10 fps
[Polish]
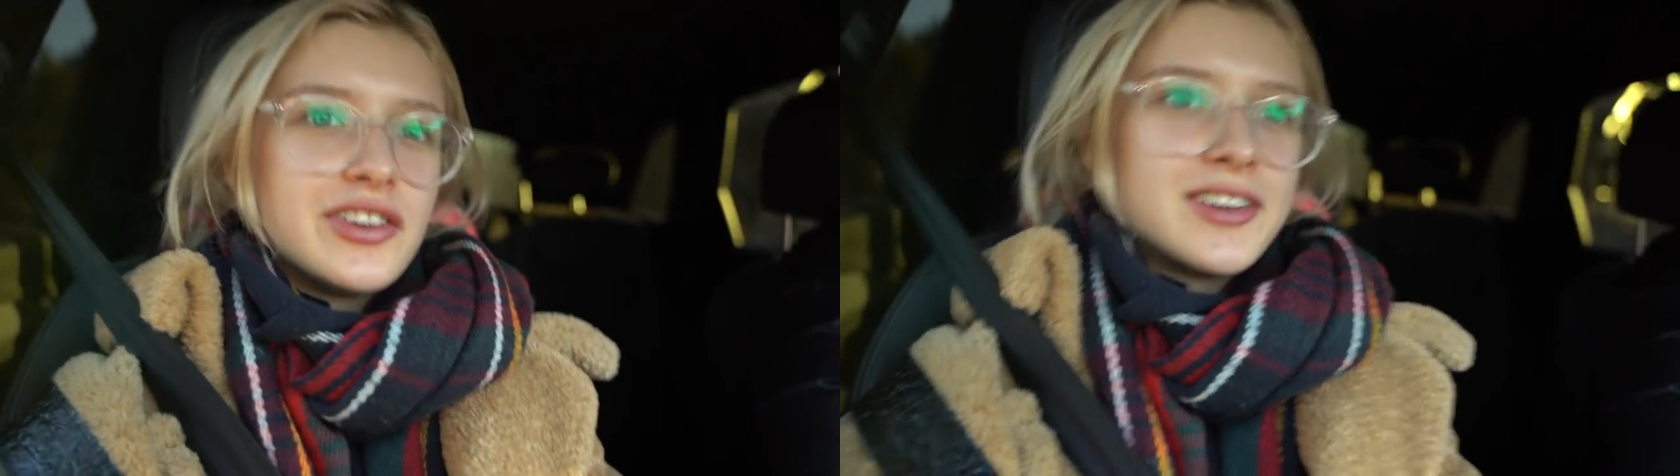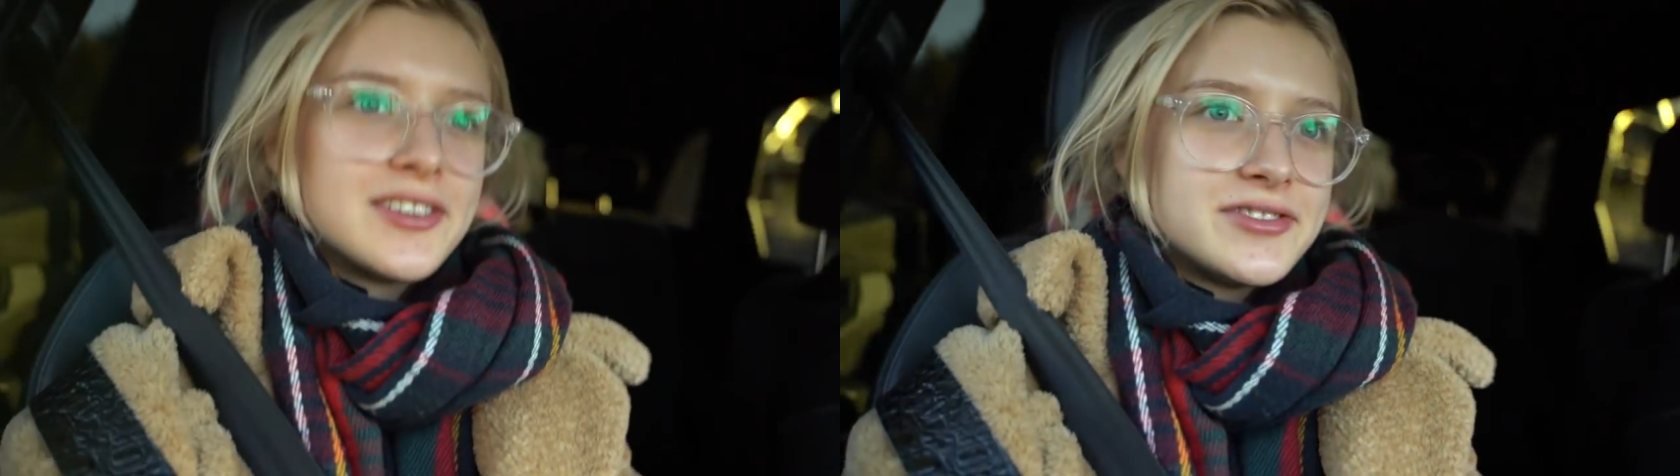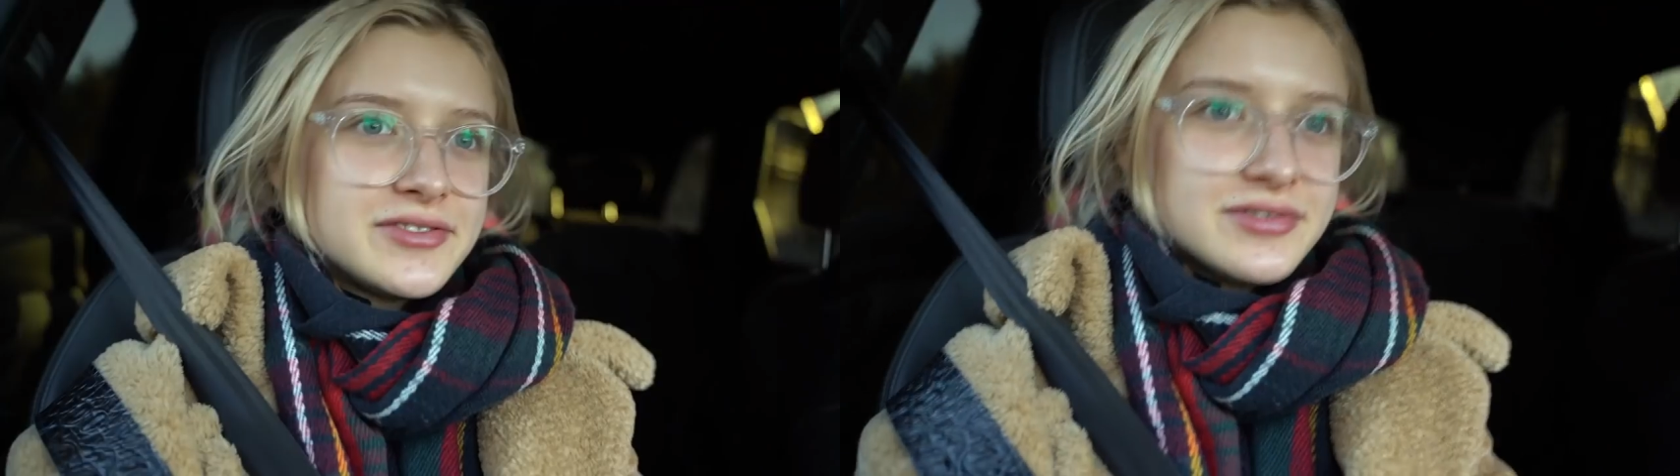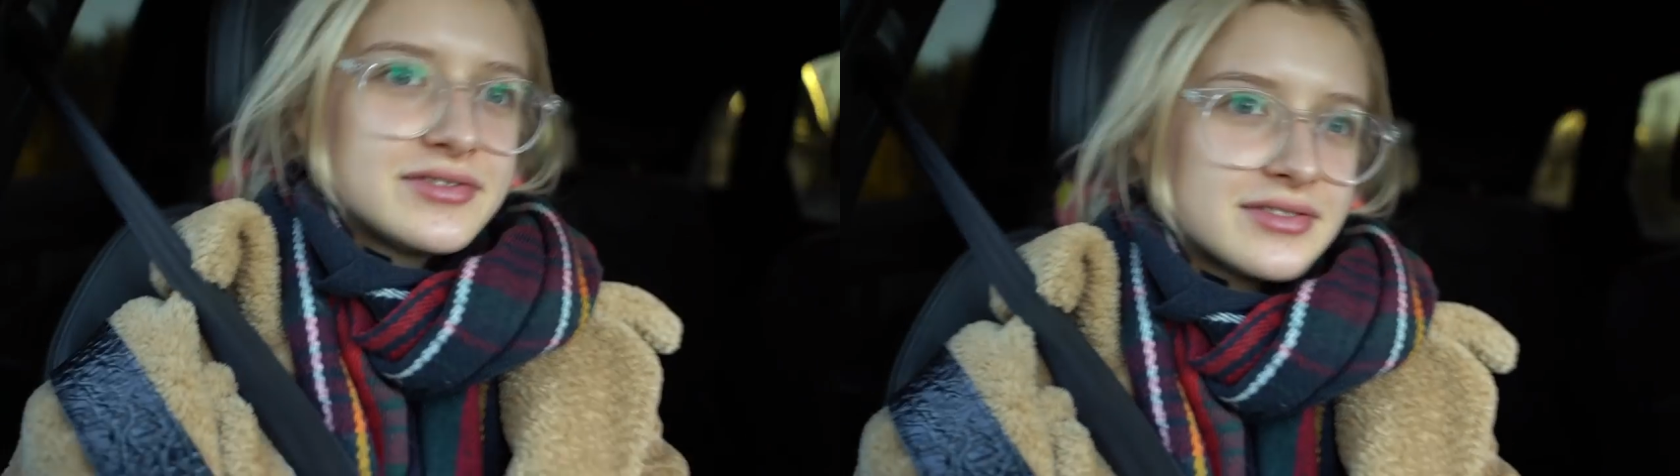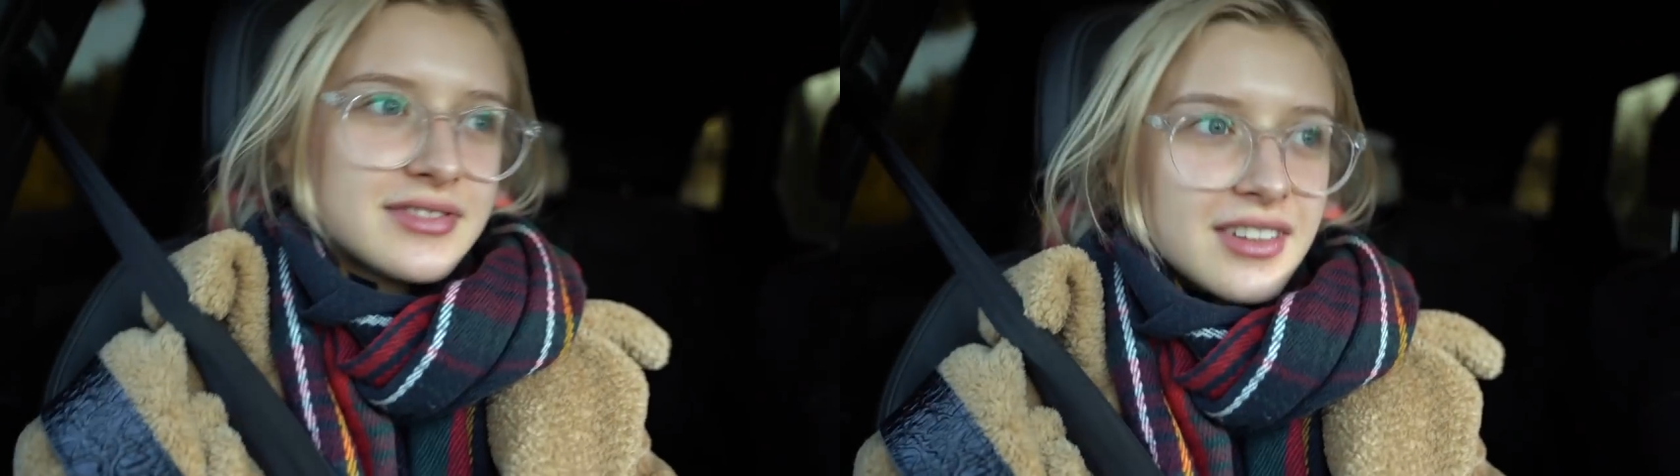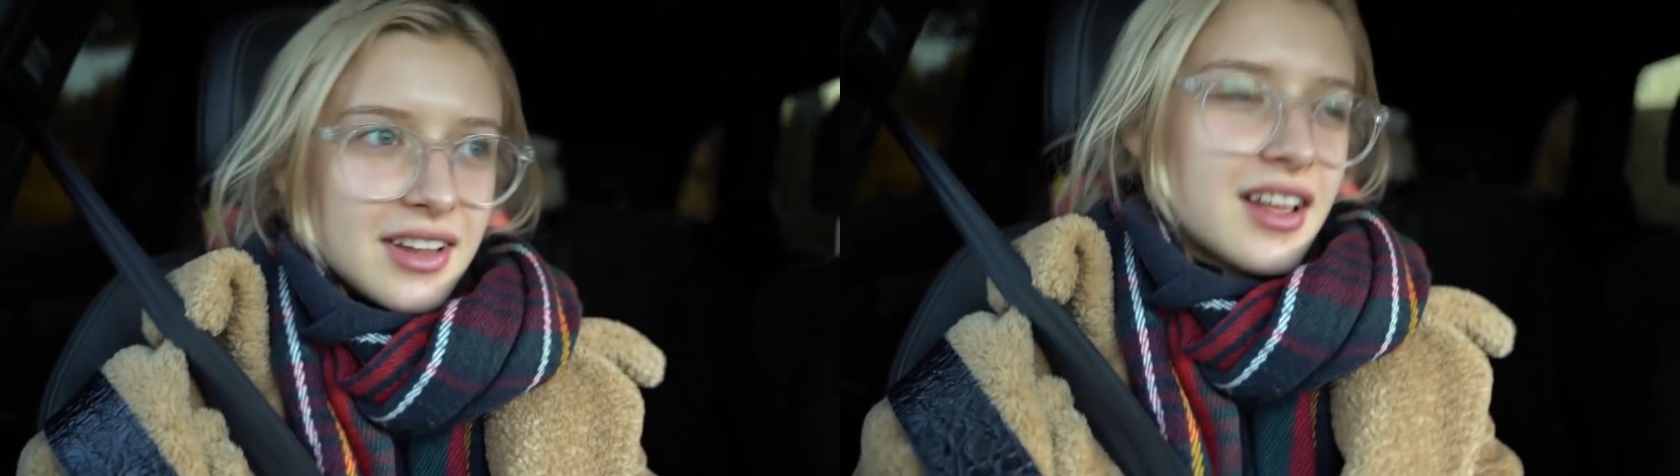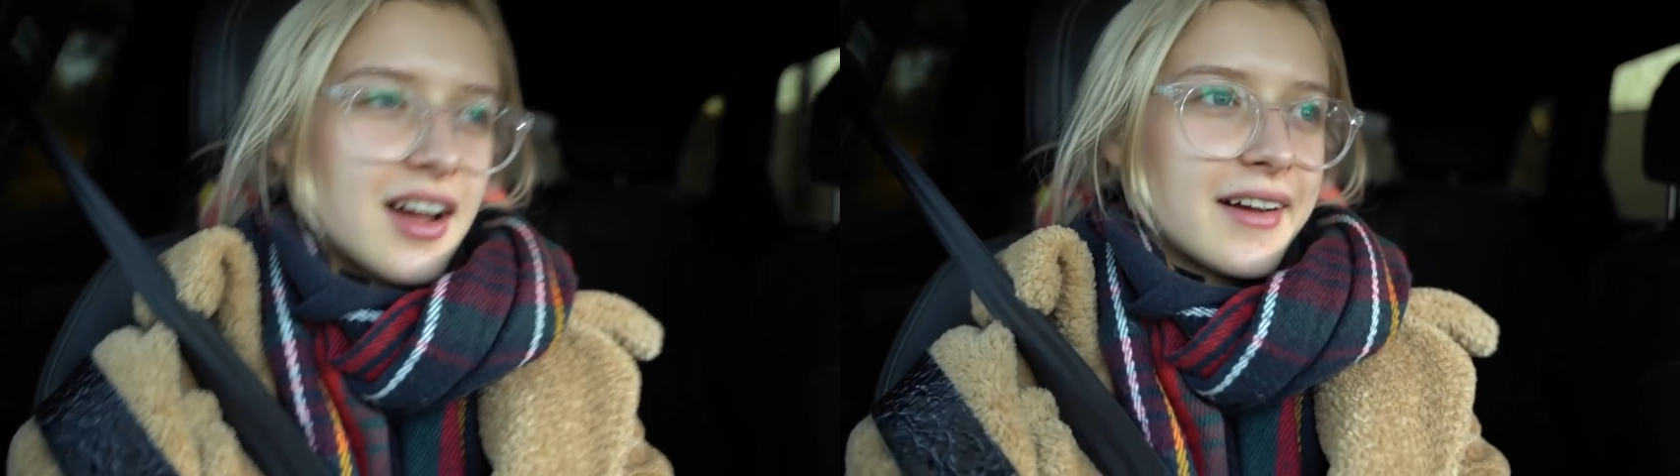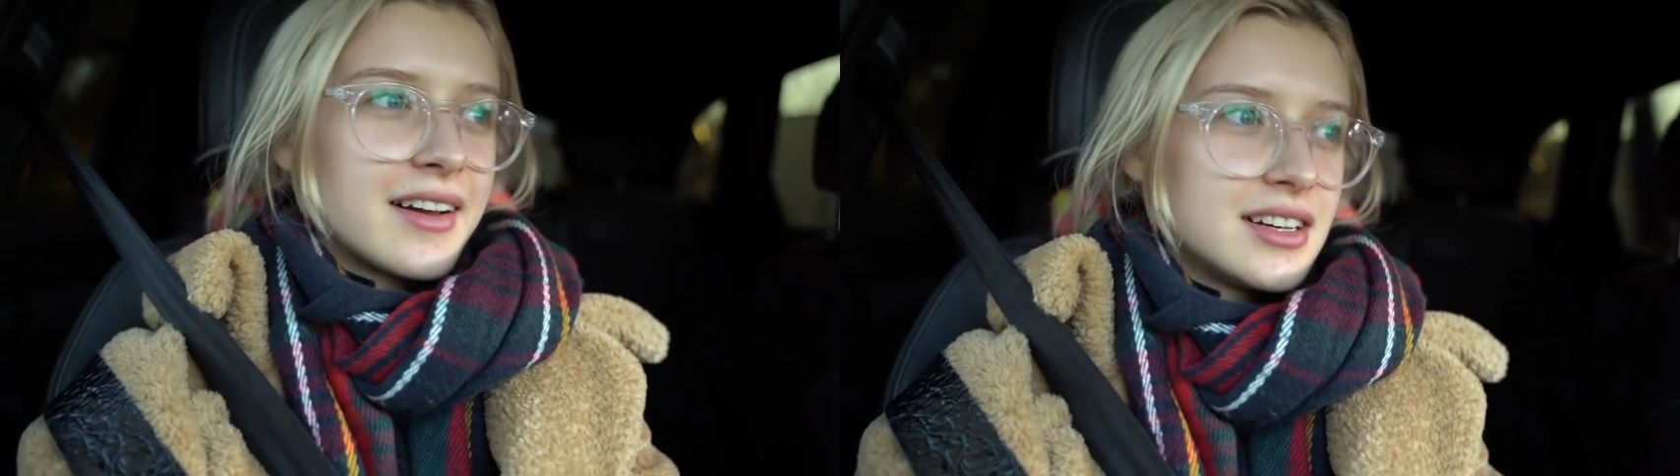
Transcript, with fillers: Leszek, nie, Leszek. Tak.